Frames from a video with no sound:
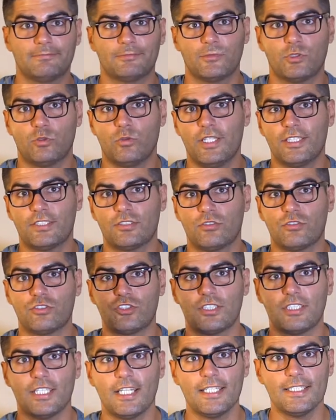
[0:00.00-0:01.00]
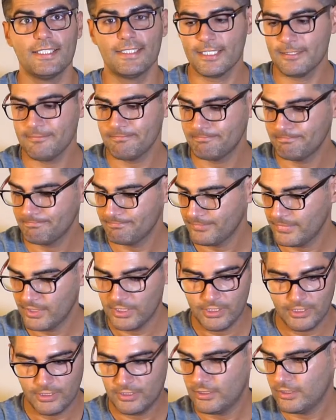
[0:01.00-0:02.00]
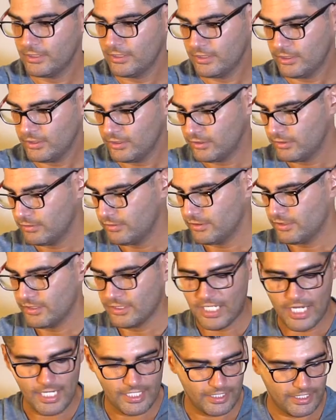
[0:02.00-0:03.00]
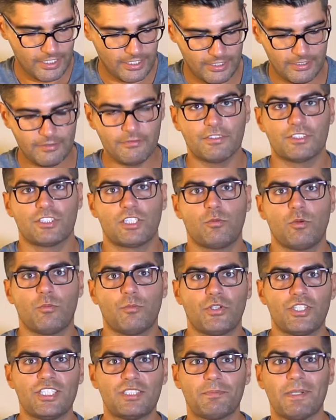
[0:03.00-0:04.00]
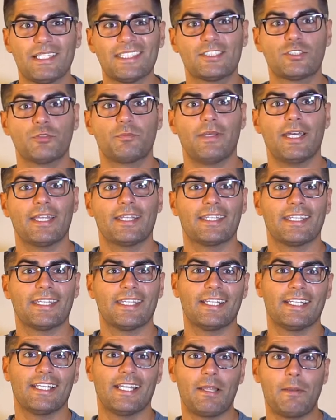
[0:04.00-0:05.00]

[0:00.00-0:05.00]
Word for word: questo non ci interessa. Direi che facciamo un po' di spazio per il